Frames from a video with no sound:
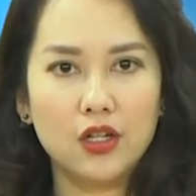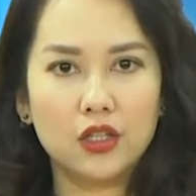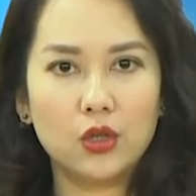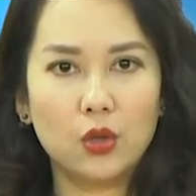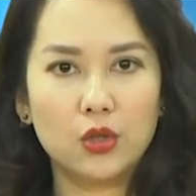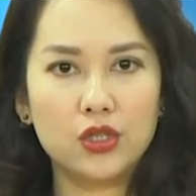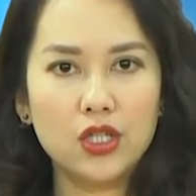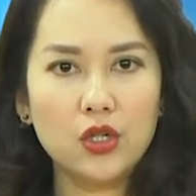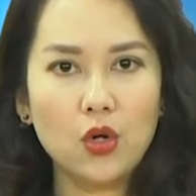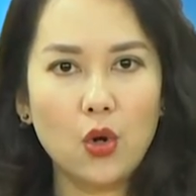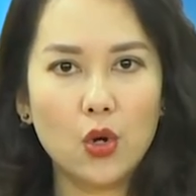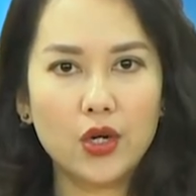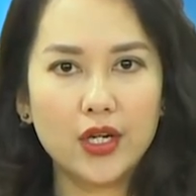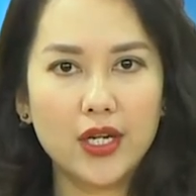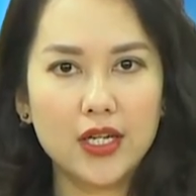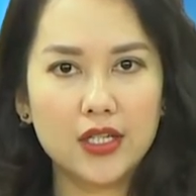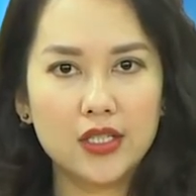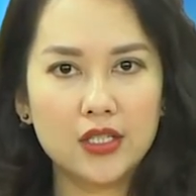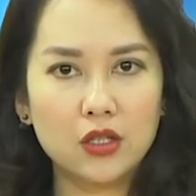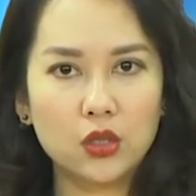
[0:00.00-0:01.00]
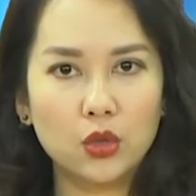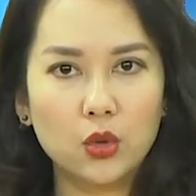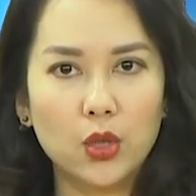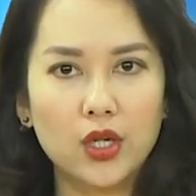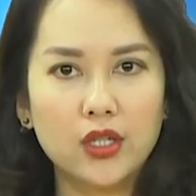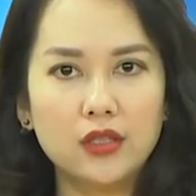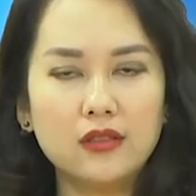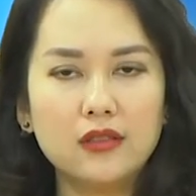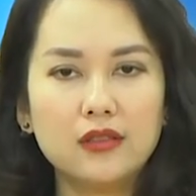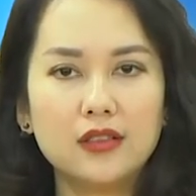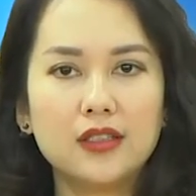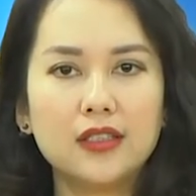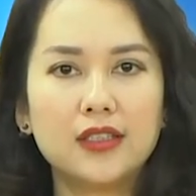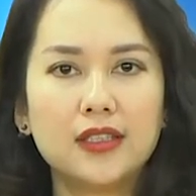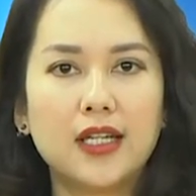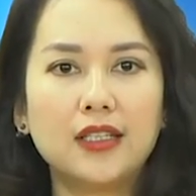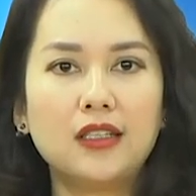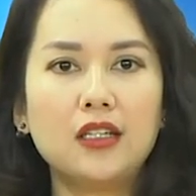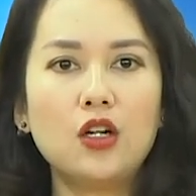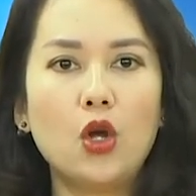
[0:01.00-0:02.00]
tổ chức hội nghị trực tuyến
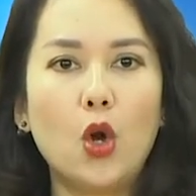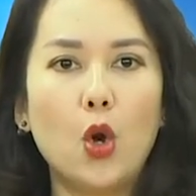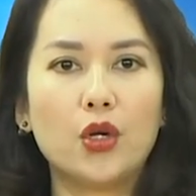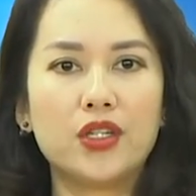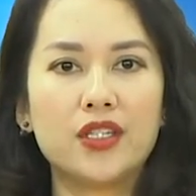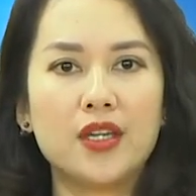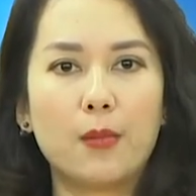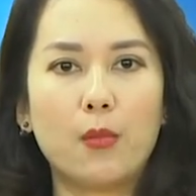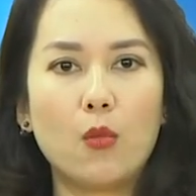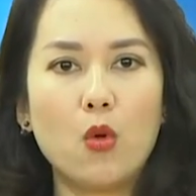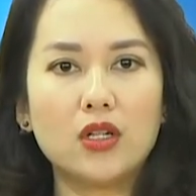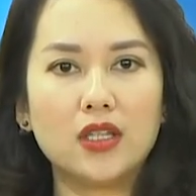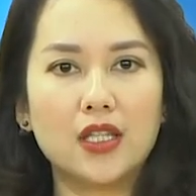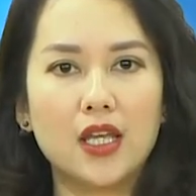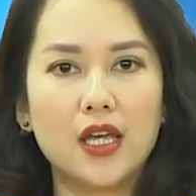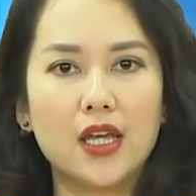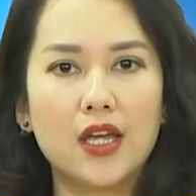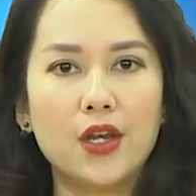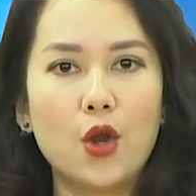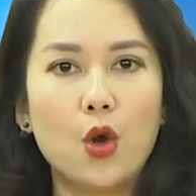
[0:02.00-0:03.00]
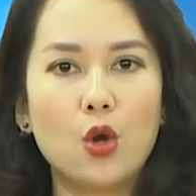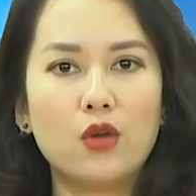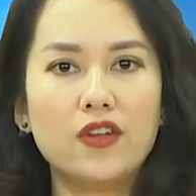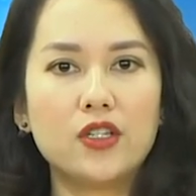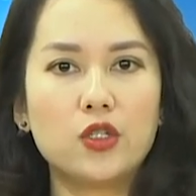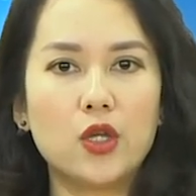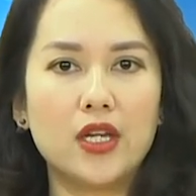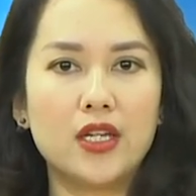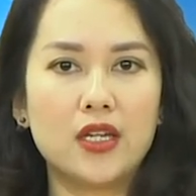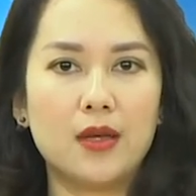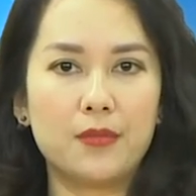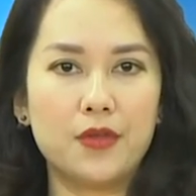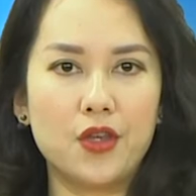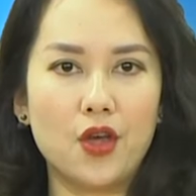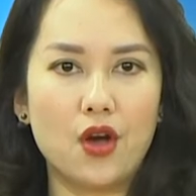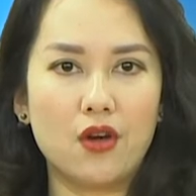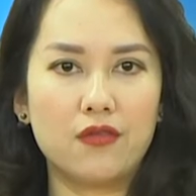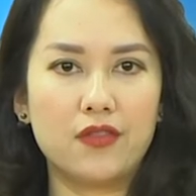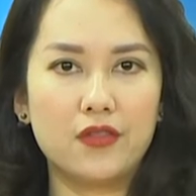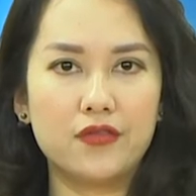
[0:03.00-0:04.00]
thách thức hội nhập quốc tế đối với doanh nghiệp
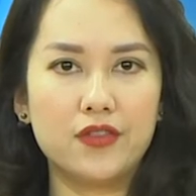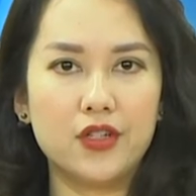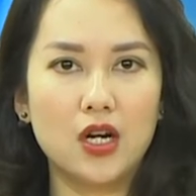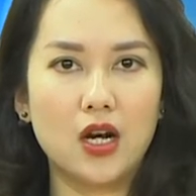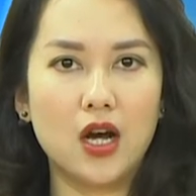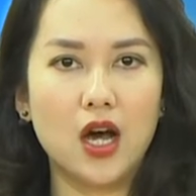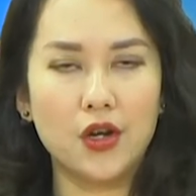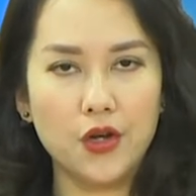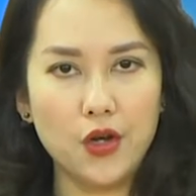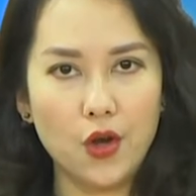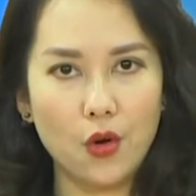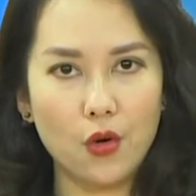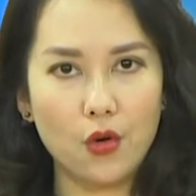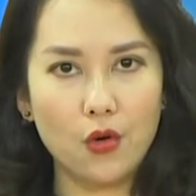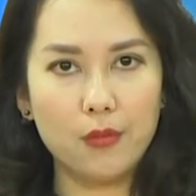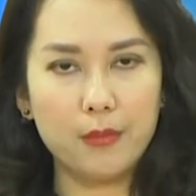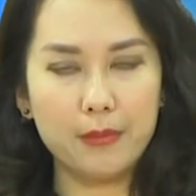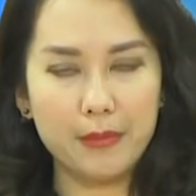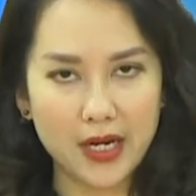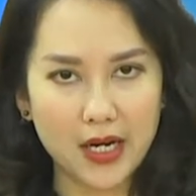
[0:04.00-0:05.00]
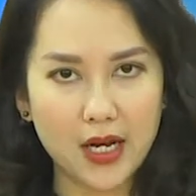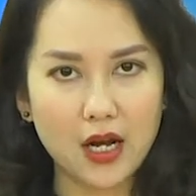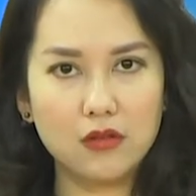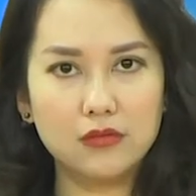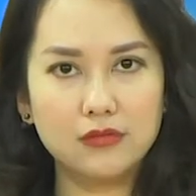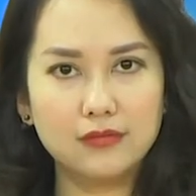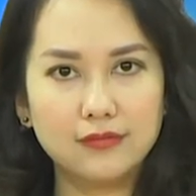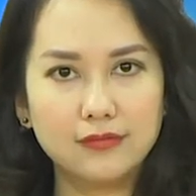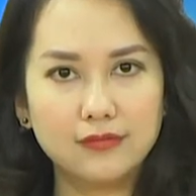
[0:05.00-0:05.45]
nhỏ và vừa Ấn Độ, Mekong.